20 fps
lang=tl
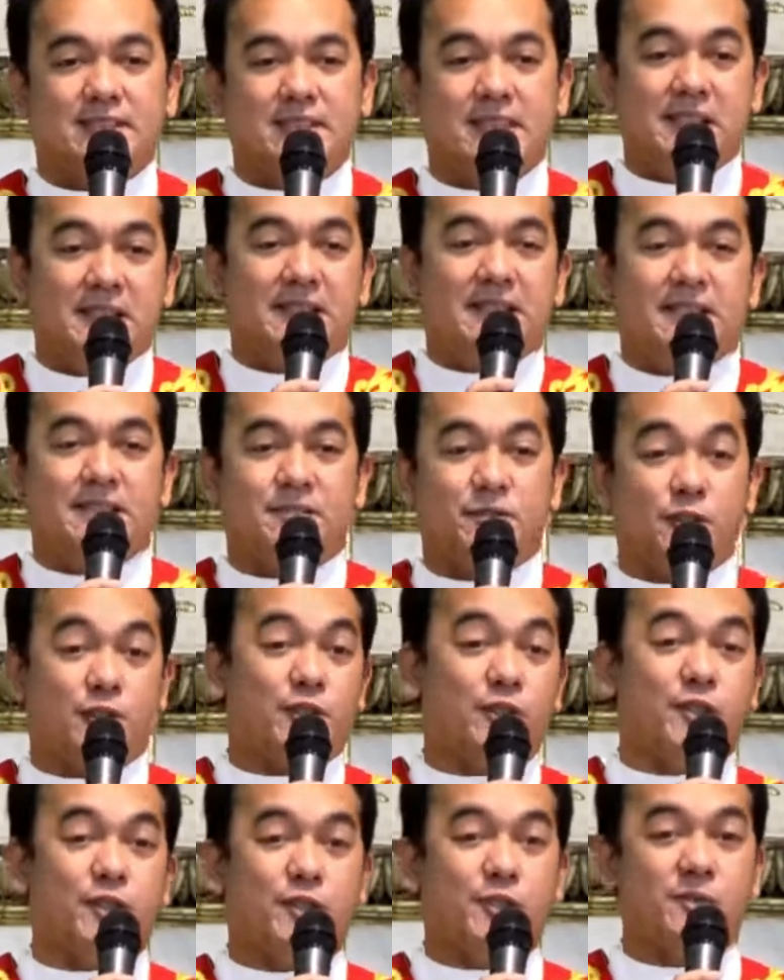Di ba?
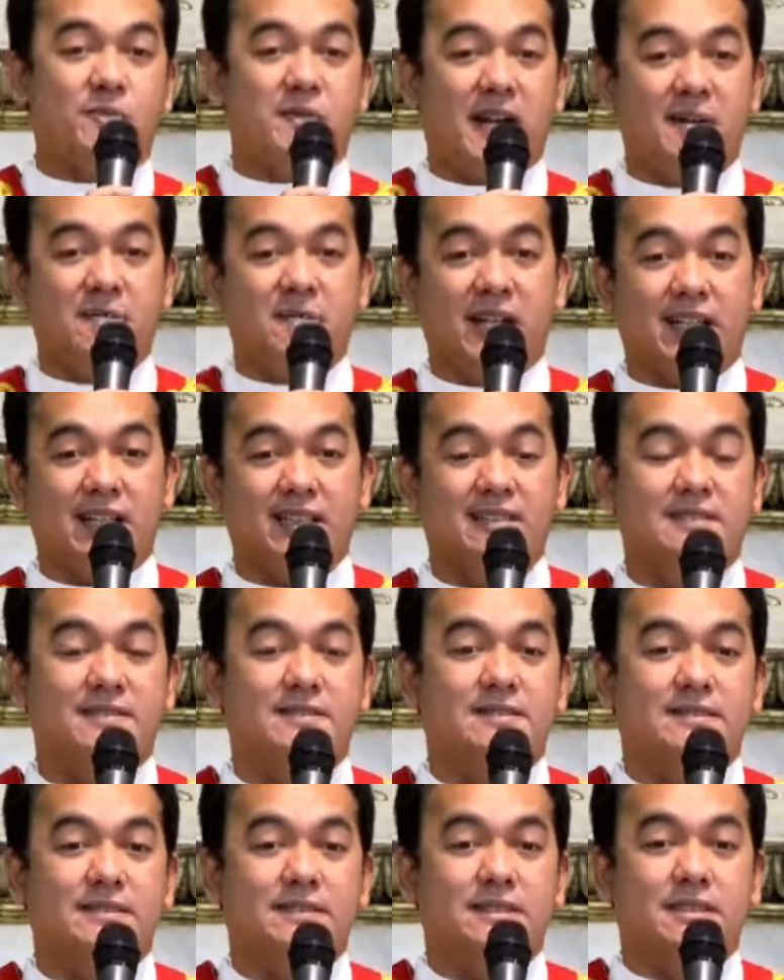Gusto niyo sumama.
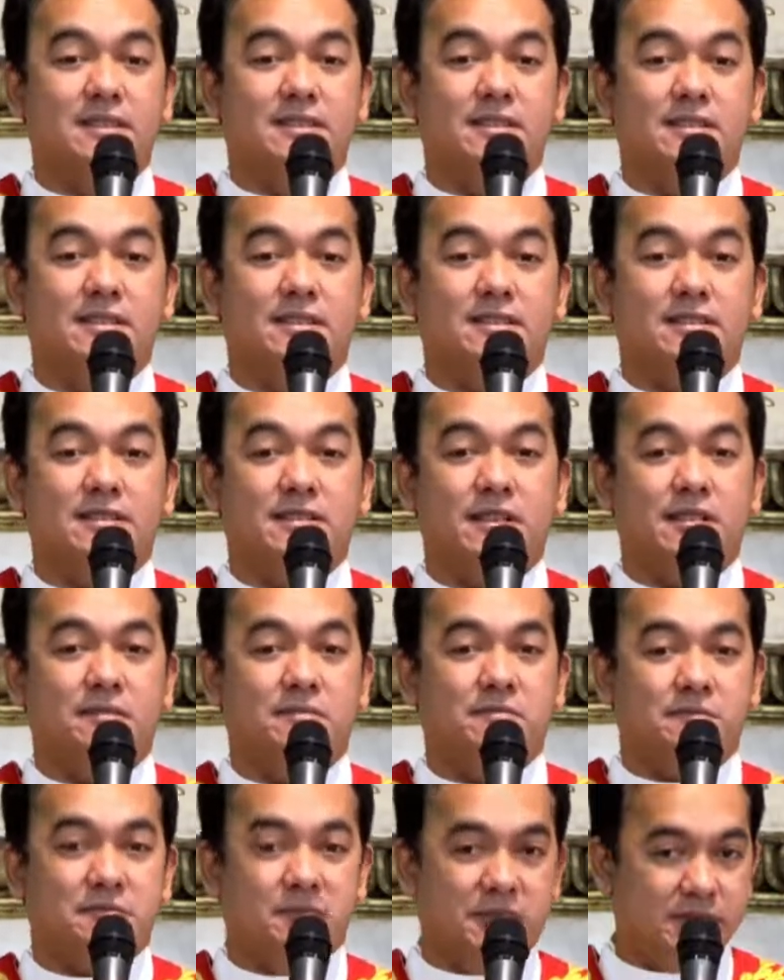Ay,
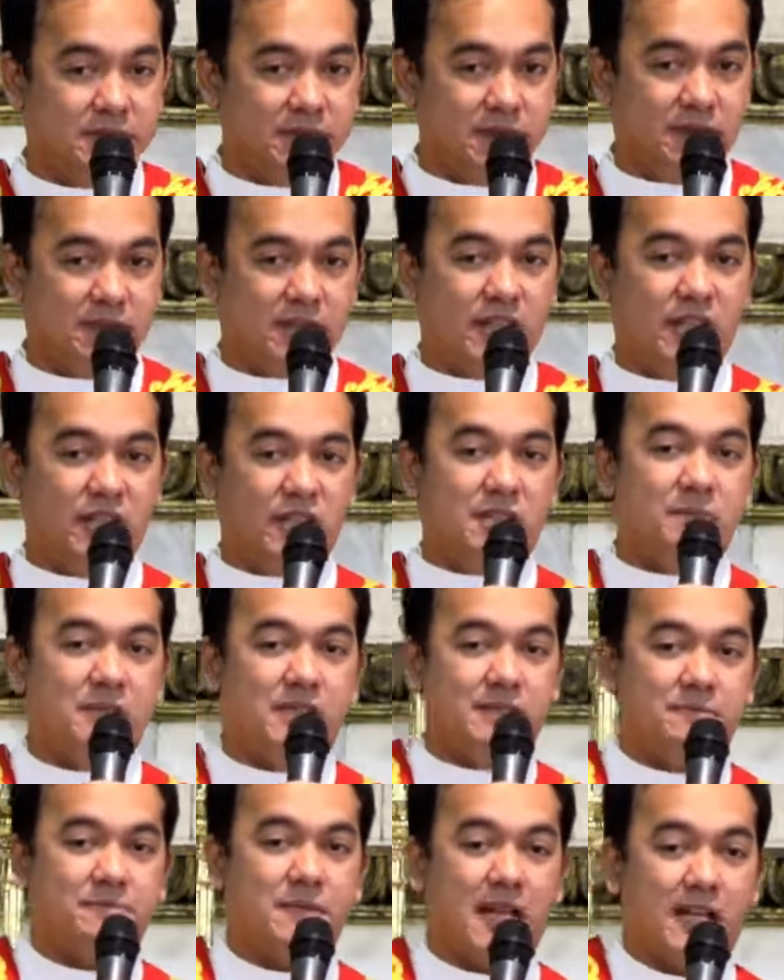kayo
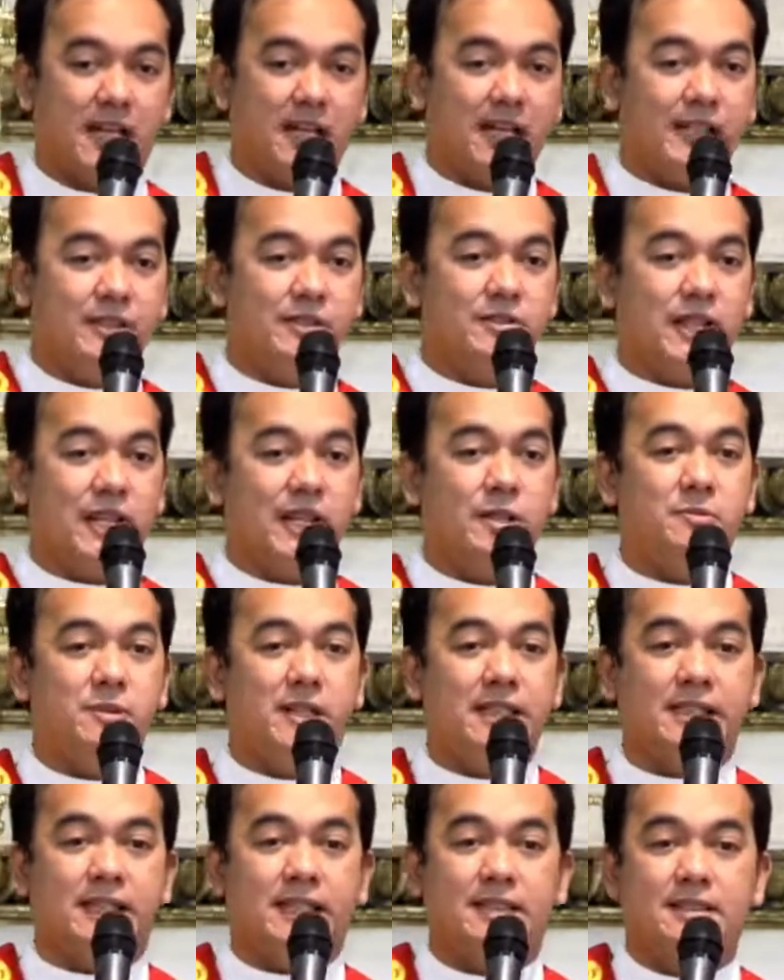naman, para kayong
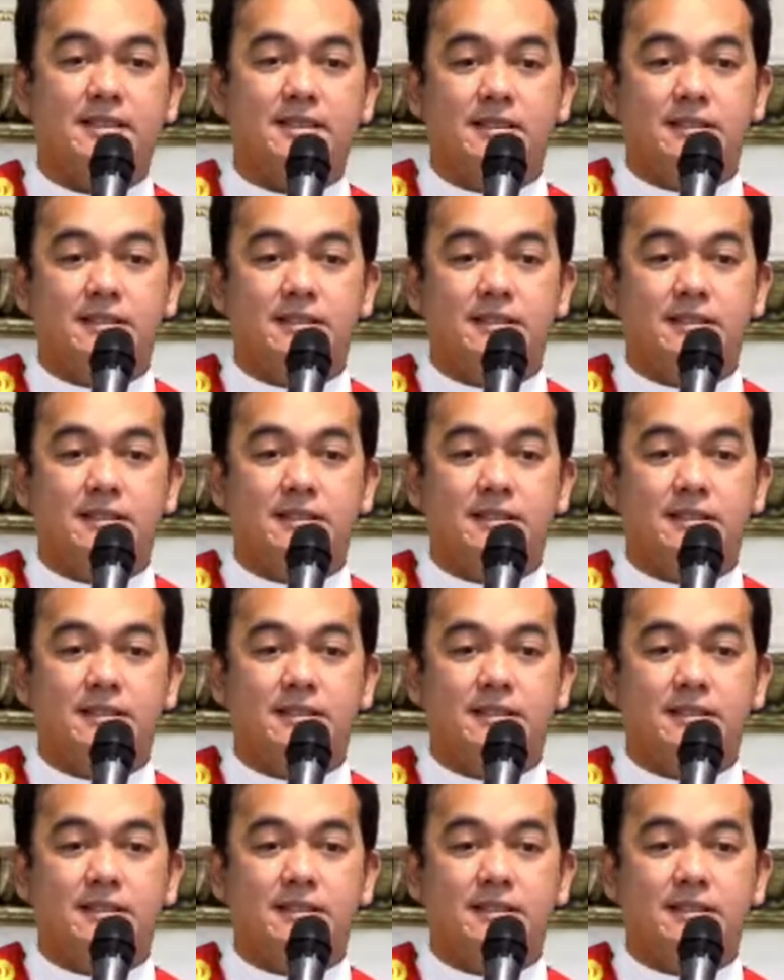ewan eh.